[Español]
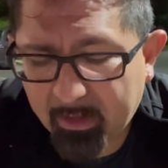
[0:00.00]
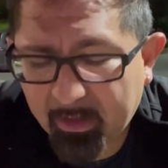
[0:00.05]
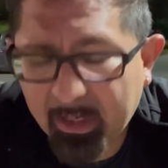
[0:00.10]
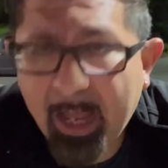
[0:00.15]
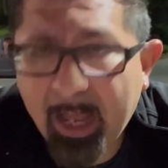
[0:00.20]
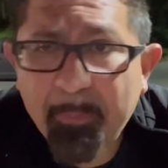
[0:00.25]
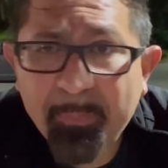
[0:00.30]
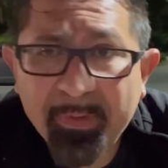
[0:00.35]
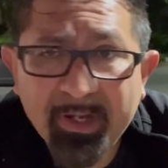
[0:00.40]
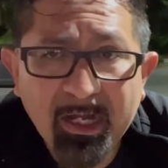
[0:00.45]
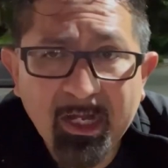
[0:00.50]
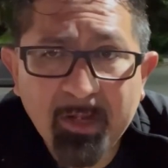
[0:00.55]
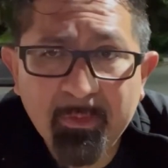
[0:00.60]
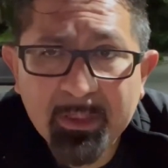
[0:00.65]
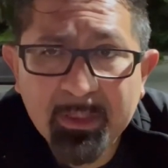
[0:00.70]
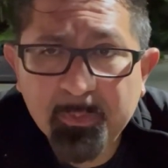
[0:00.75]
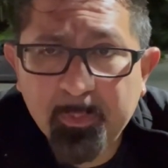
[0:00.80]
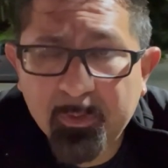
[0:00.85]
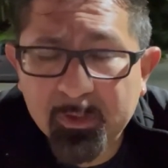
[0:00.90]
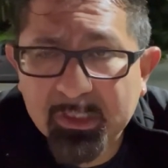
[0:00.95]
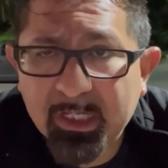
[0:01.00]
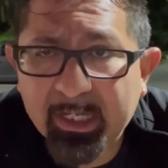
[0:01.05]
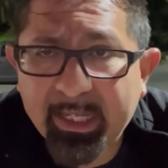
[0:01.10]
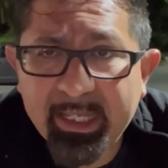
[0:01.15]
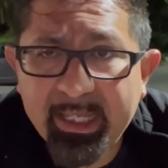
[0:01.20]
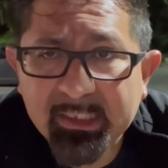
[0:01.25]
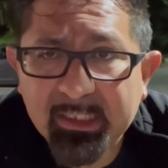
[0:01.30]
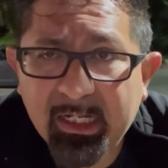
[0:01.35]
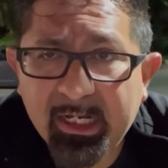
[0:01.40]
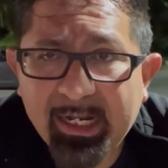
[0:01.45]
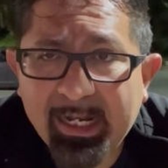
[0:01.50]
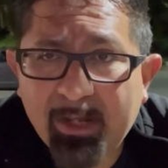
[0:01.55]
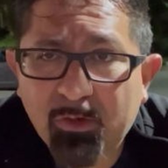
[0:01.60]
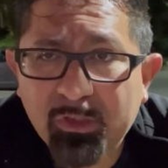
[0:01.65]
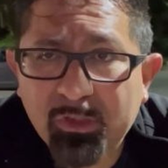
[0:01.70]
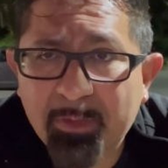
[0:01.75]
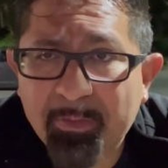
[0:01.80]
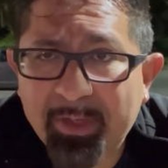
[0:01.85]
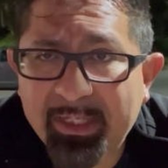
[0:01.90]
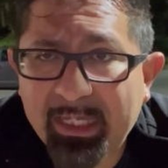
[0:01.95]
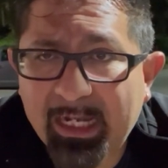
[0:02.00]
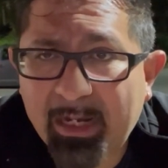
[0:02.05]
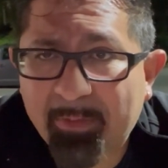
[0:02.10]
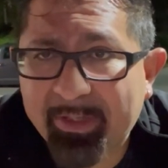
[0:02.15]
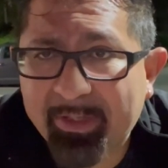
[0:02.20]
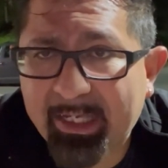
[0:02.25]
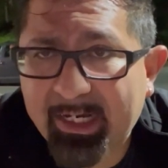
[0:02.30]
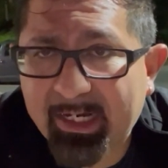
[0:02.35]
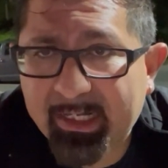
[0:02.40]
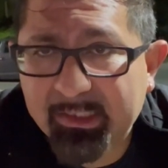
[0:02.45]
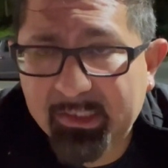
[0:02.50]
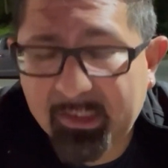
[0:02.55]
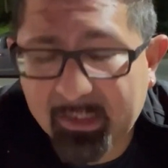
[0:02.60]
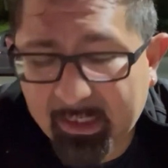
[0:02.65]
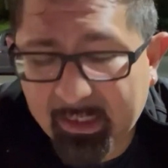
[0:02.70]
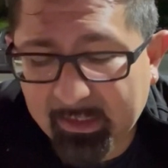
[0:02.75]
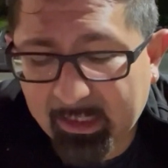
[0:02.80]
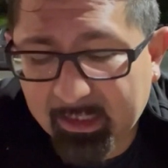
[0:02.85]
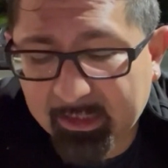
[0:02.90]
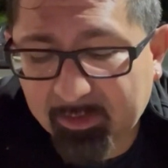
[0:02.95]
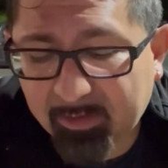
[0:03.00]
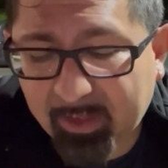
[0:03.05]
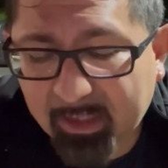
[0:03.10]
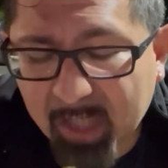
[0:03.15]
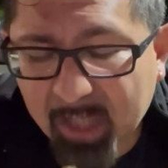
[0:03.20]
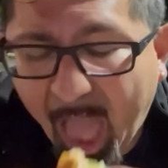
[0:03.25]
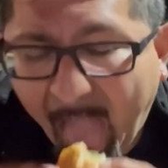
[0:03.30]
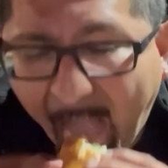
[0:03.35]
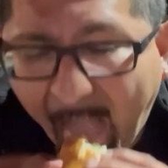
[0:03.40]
a esperar a mi esposa que ella salía a la una y media de la mañana que cerraban el restaurante.